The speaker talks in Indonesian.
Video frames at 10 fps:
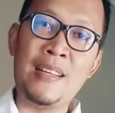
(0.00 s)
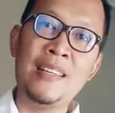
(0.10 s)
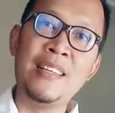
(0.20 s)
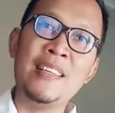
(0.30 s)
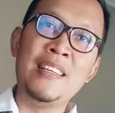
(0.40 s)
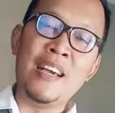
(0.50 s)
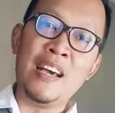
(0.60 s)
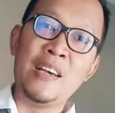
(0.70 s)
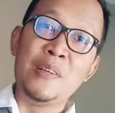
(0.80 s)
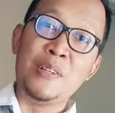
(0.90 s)
Hmm
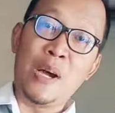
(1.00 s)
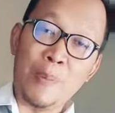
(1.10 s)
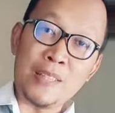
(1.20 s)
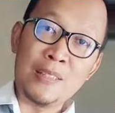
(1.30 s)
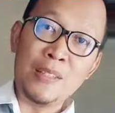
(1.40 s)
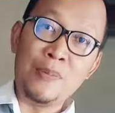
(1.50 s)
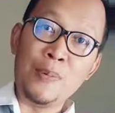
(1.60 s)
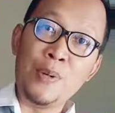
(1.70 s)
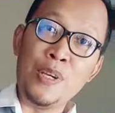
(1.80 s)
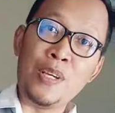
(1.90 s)
ya dapat
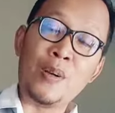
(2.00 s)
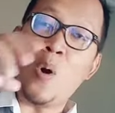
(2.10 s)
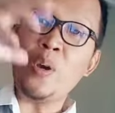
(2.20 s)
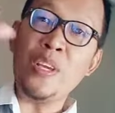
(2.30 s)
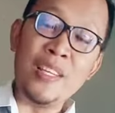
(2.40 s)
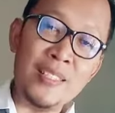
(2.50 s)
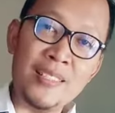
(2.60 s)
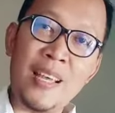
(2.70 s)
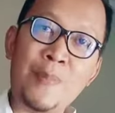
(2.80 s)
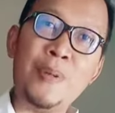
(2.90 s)
giveaway
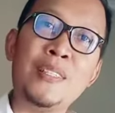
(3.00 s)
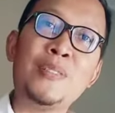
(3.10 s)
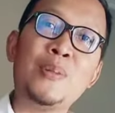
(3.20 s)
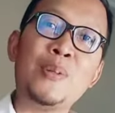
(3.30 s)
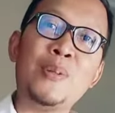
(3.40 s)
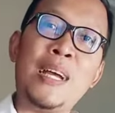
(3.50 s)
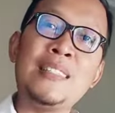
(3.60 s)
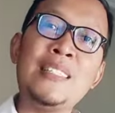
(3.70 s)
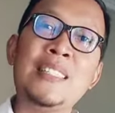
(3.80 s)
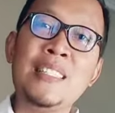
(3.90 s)
koin tapi disuruh
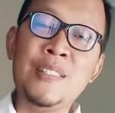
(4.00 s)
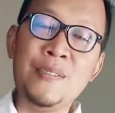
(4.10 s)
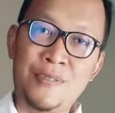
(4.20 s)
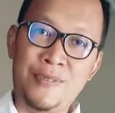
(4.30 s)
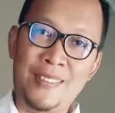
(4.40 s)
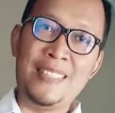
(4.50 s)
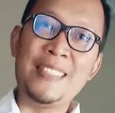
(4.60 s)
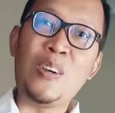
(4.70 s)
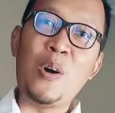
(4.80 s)
ngasih gift ngasih hmm.